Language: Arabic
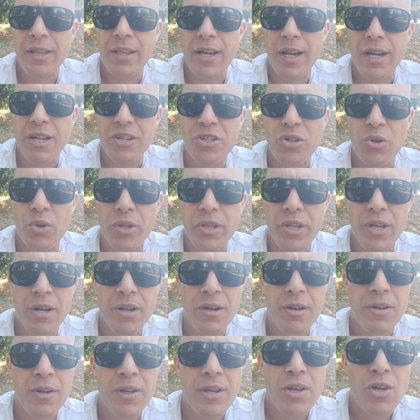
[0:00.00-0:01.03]
هذه حاجه وحده
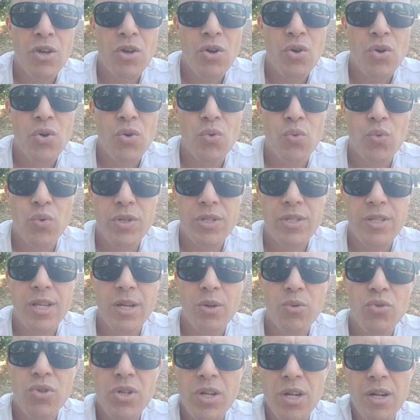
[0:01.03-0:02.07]

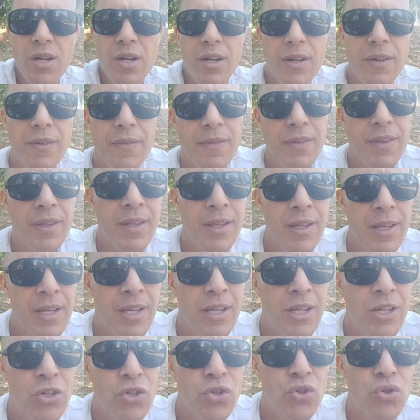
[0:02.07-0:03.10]
والزوجه
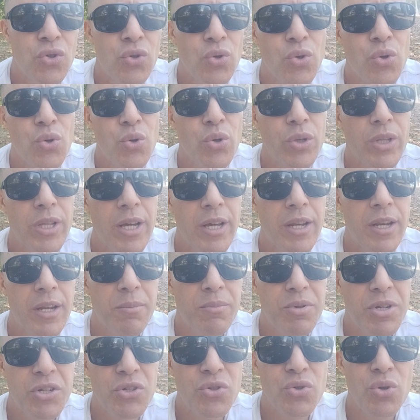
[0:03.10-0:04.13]
الشروط انا
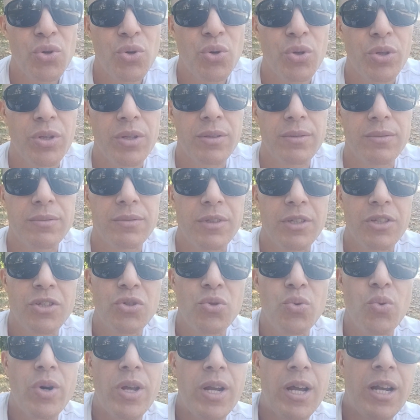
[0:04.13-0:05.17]
ماشي شروط
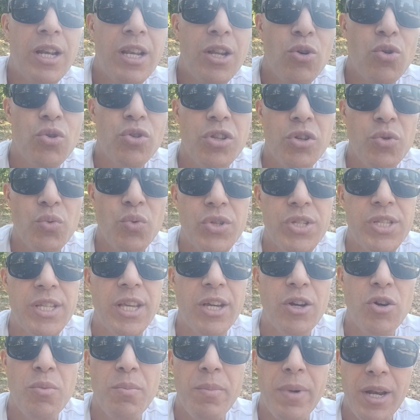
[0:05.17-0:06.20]
الصوالح اللي كنت
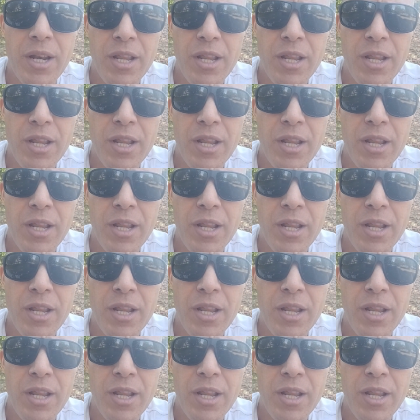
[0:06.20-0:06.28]
نوصيكم